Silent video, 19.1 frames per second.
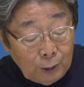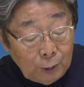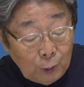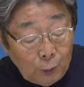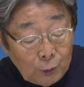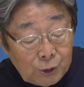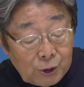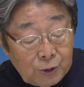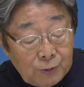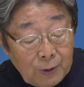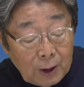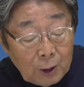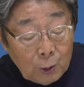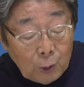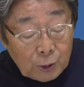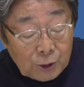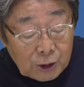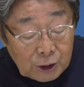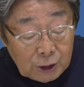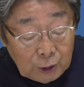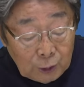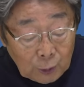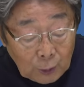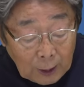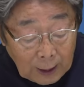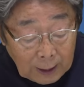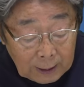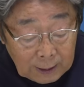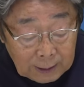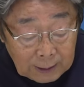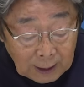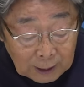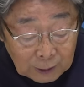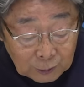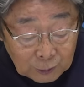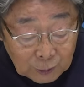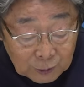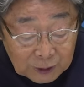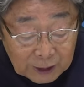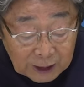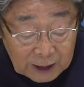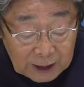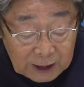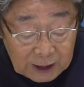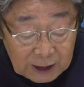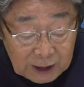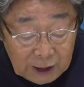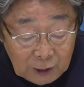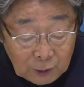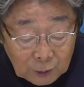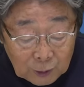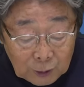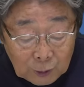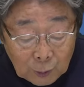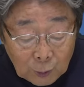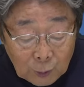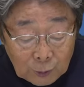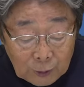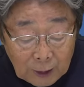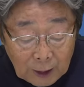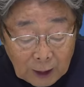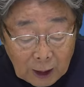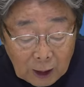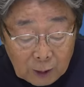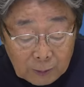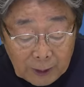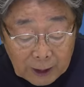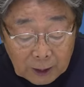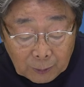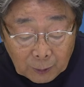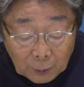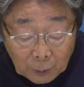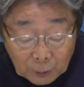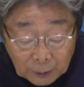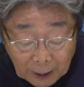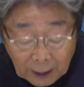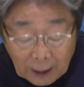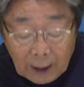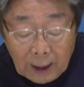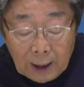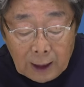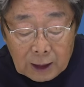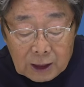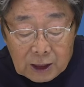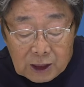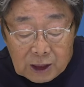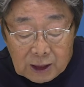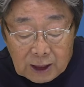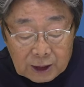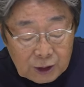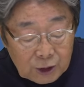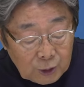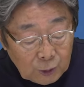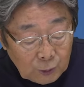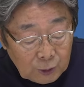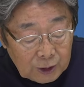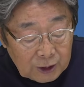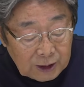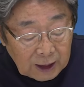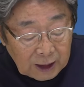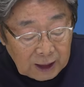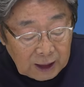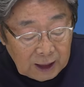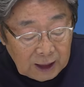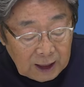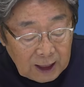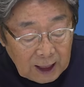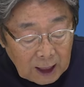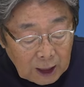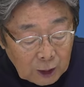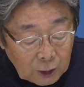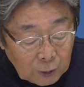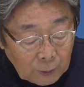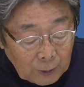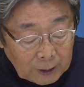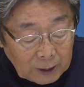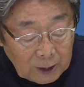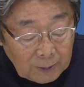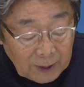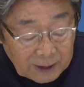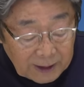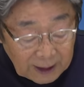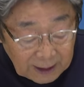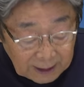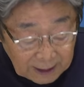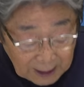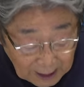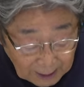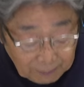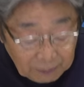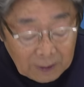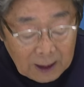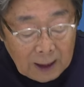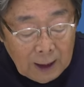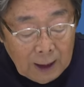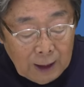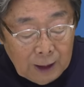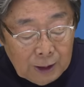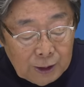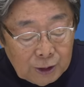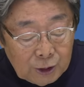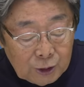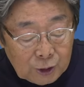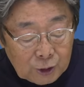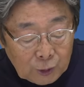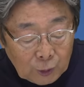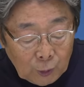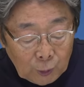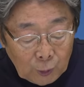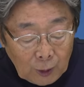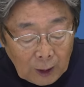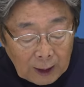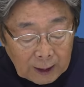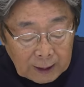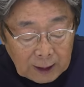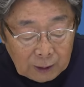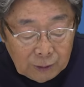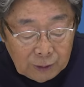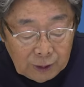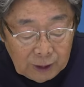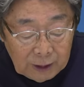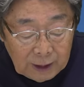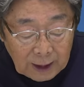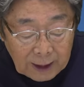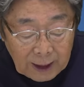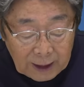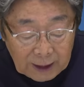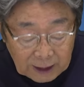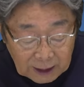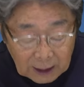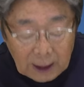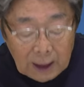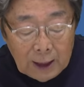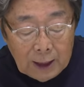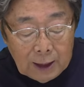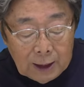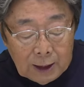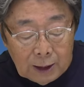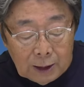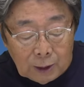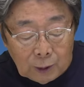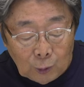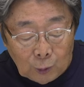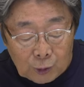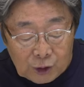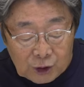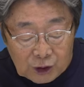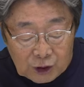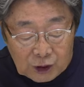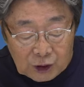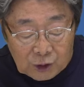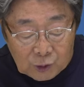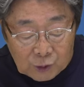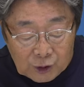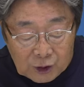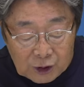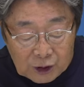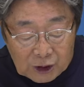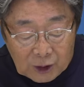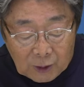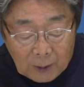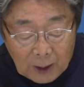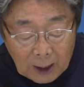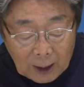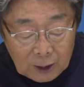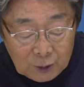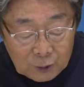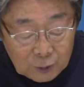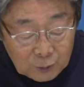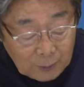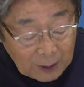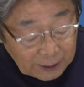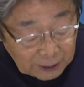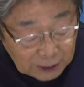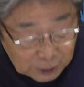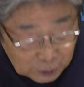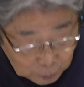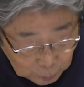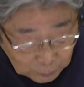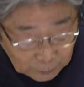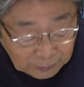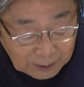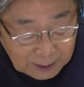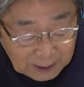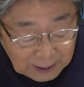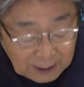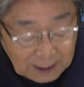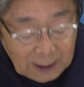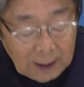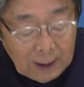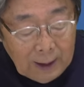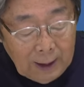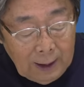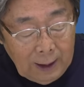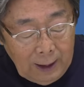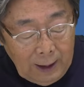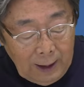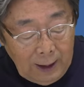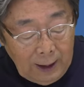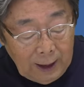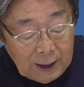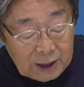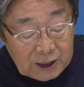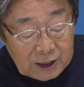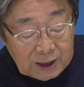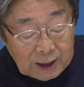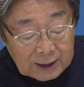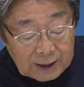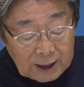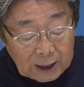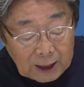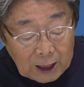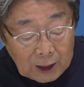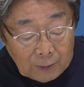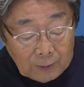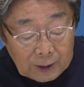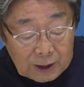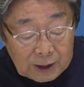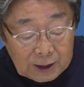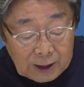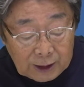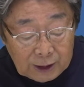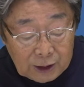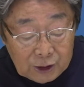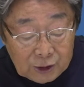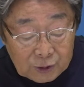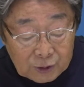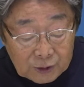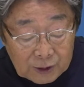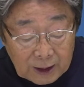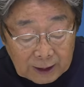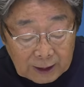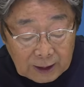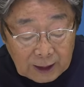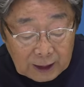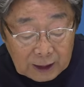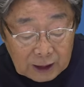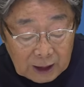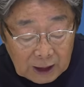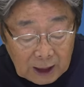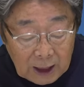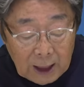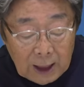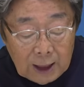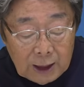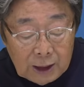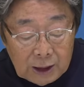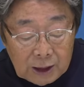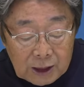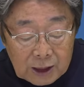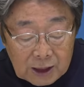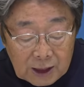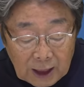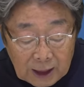投資は個人の判断と責任によって行われるべきもので、岸田首相に責任があるとは言えませんが、首相の旗振りだけに投資初心者は不満でしょう。え岸田政権はにせんにじゅうさんねんに資